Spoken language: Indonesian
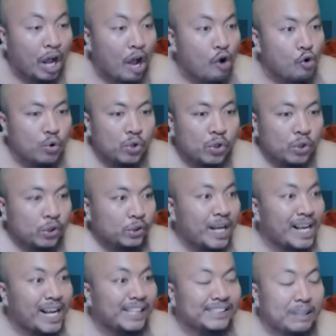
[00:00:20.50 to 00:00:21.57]
Kau
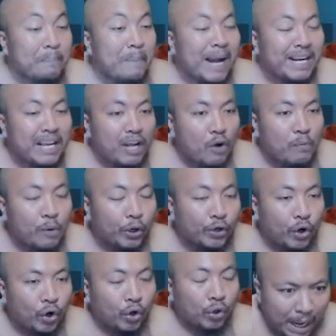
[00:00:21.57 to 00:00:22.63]
Naga Hitam mana kau
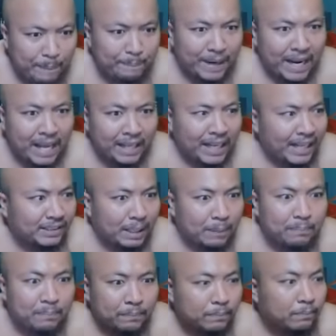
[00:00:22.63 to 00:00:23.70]
bodoh? Kapan Naga
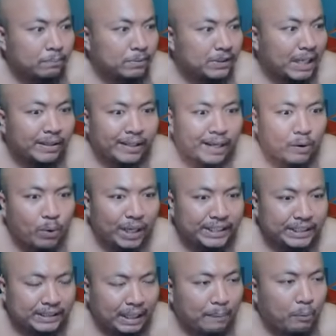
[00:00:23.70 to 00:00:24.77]
Hitam sandra
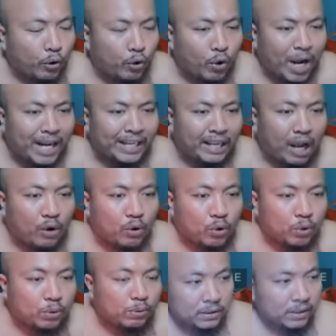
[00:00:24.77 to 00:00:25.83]
wanita bodoh kali kau?